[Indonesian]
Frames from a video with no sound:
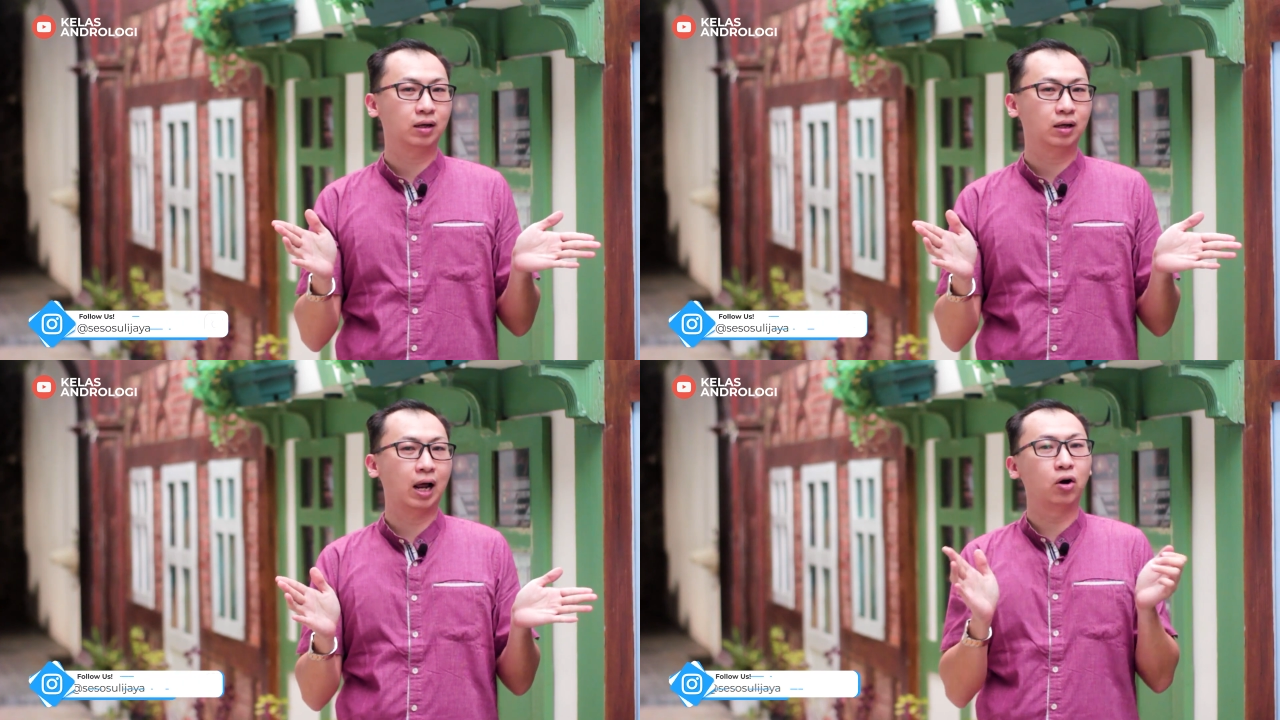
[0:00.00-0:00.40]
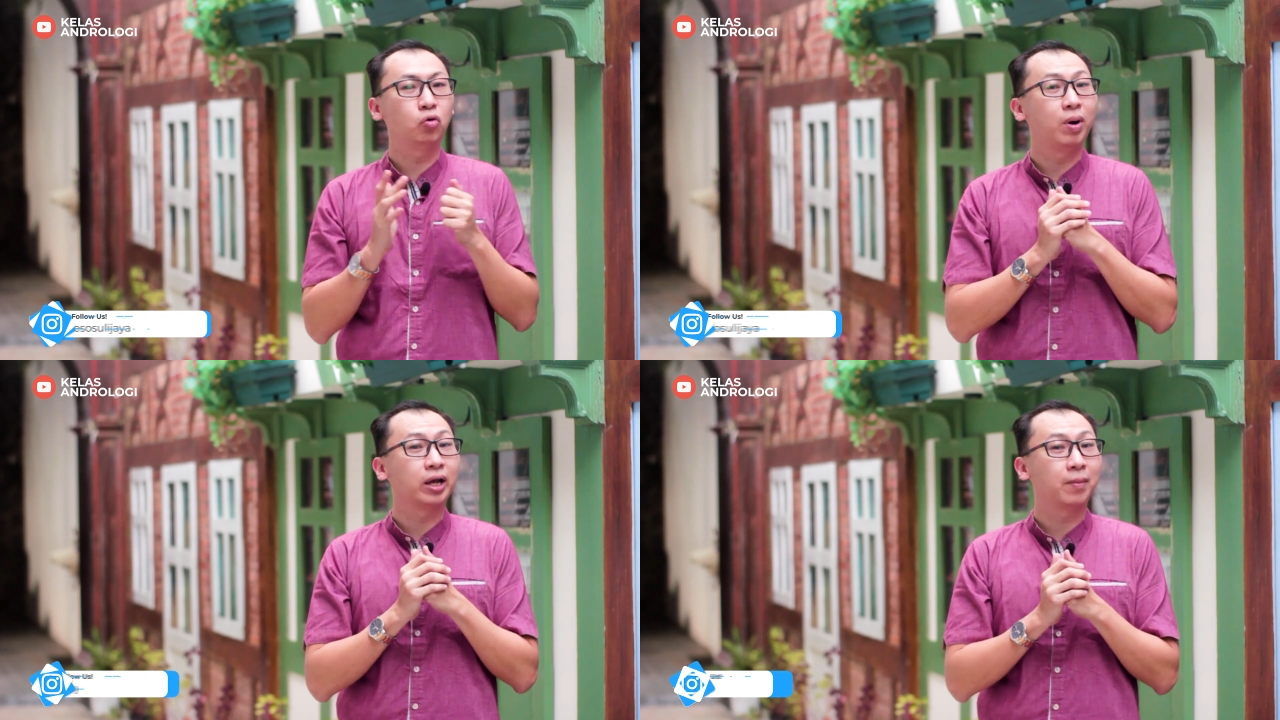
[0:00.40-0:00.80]
Lalu
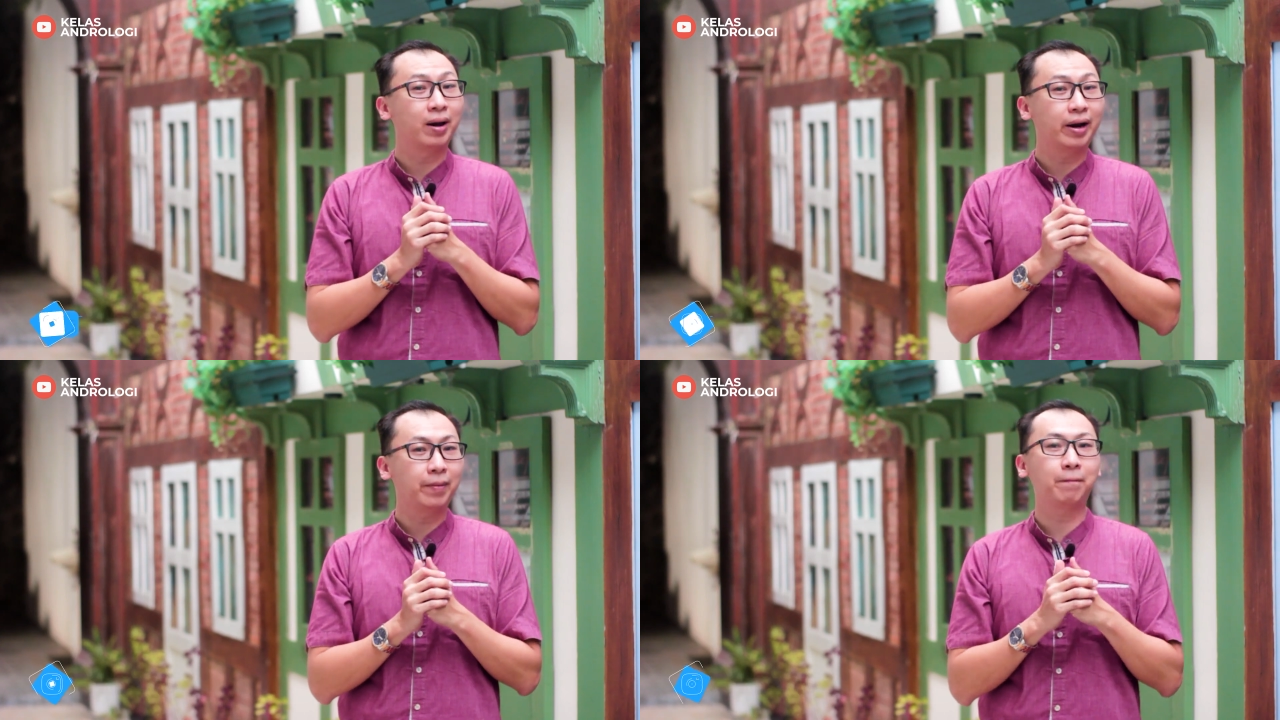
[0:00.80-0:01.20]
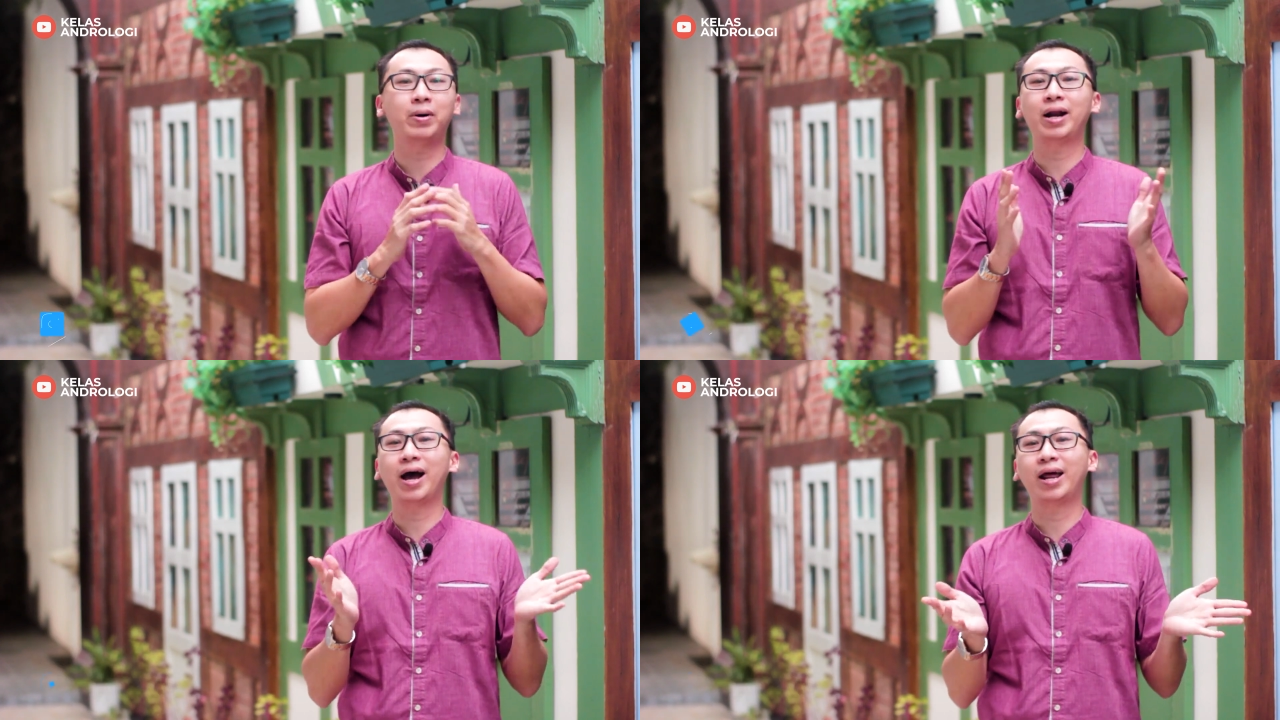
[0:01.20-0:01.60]
bagaimana
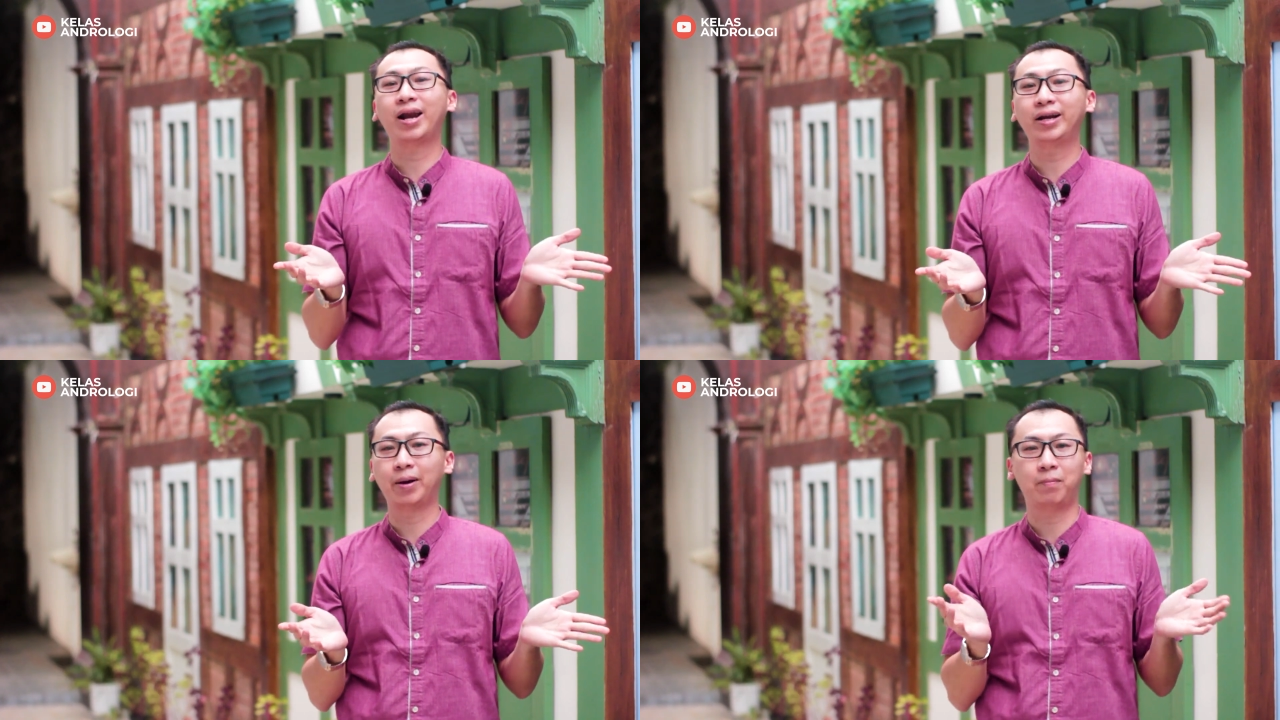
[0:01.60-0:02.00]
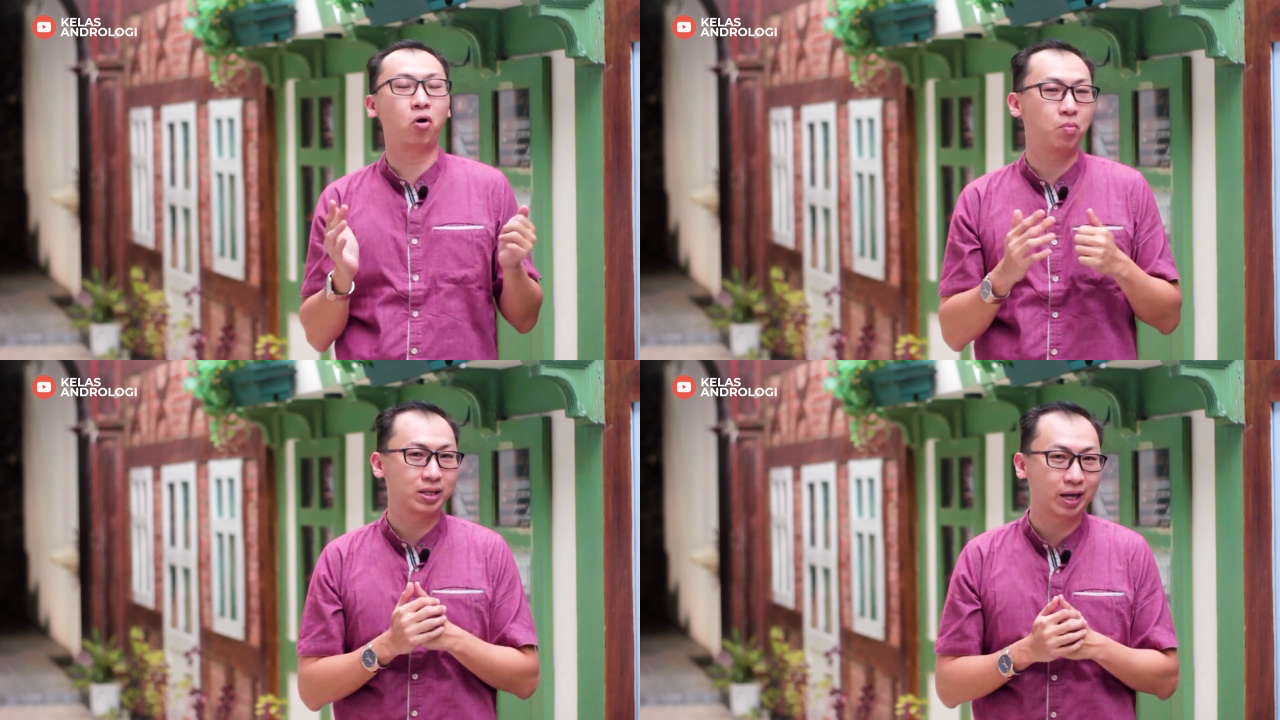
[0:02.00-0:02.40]
penanganannya,
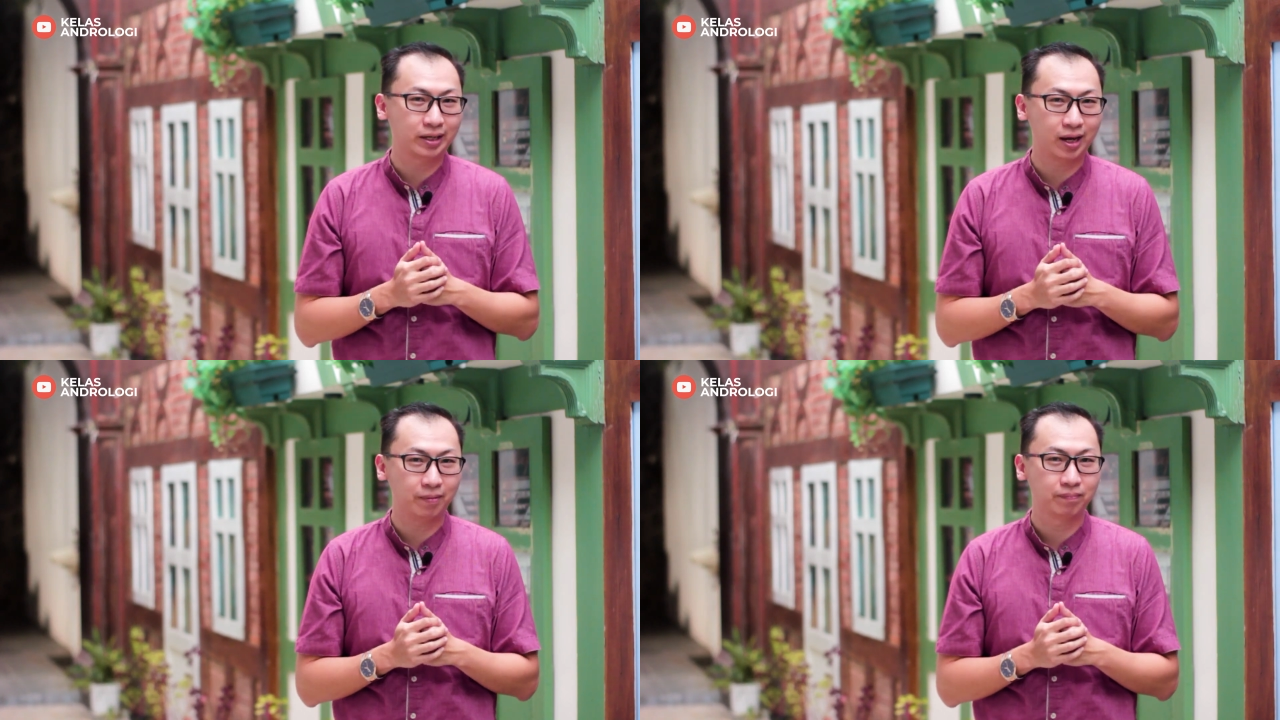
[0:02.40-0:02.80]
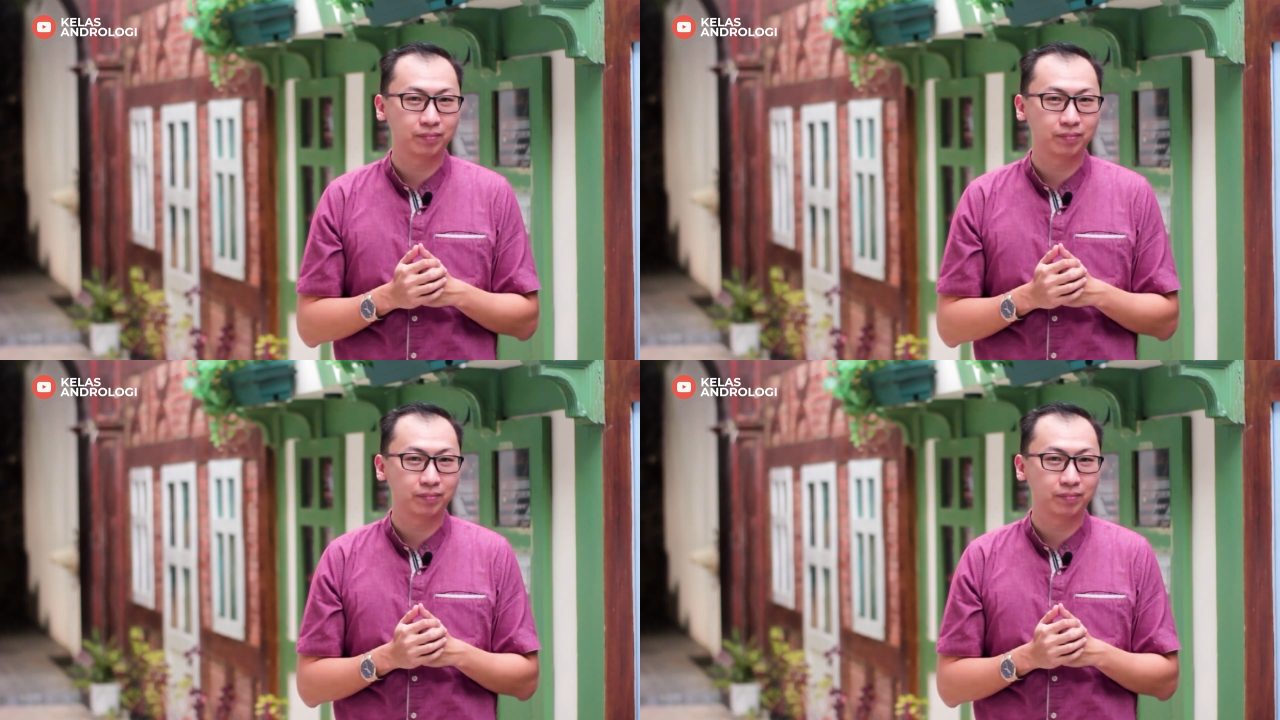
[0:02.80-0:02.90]
pengobatannya?